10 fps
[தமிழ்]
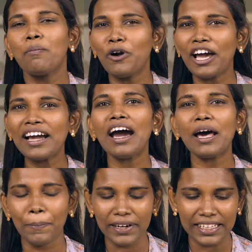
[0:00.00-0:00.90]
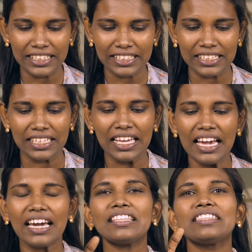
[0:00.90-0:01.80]
முழங்கார் படியிட்டு
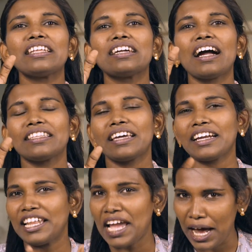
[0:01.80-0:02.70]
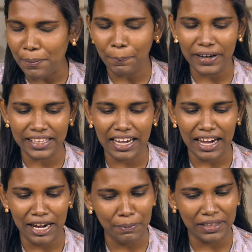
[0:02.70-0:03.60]
கர்த்தருக்காய் தங்களை அர்ப்பணிக்க
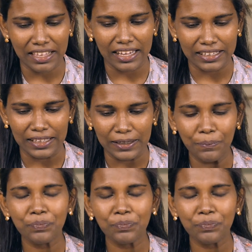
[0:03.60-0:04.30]
ஆரம்பித்தார்கள்